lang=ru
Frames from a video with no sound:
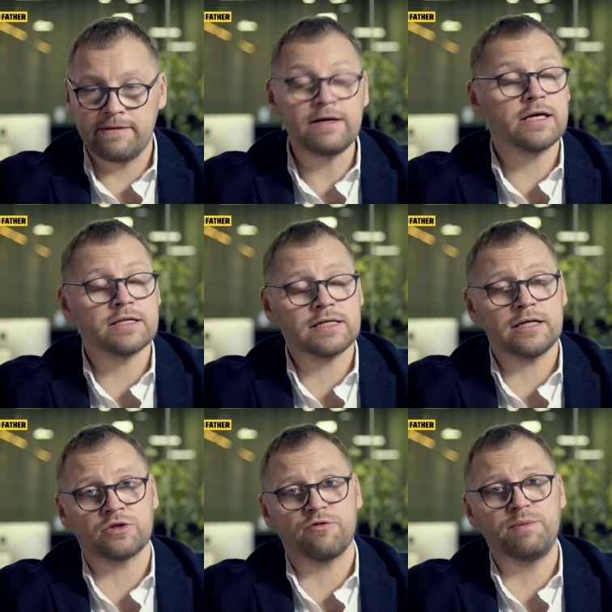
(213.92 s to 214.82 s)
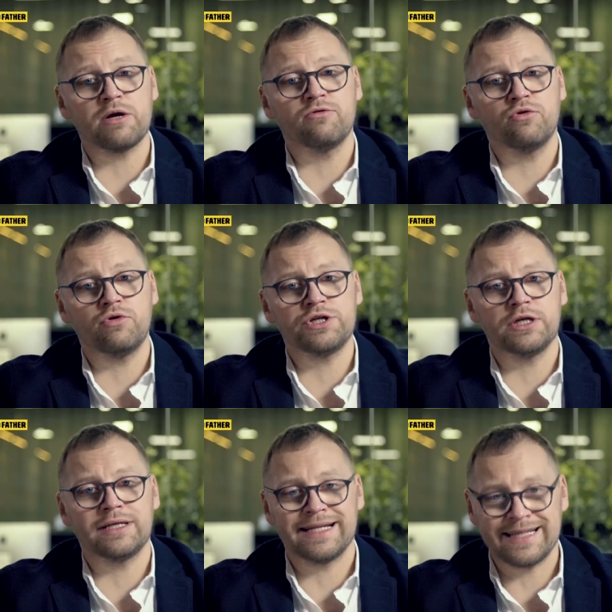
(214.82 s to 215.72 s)
Евгений рассказал, что в первую
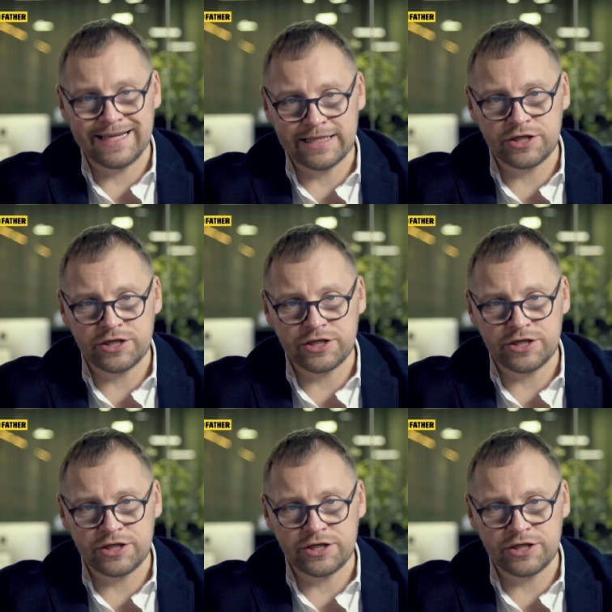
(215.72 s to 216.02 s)
очередь для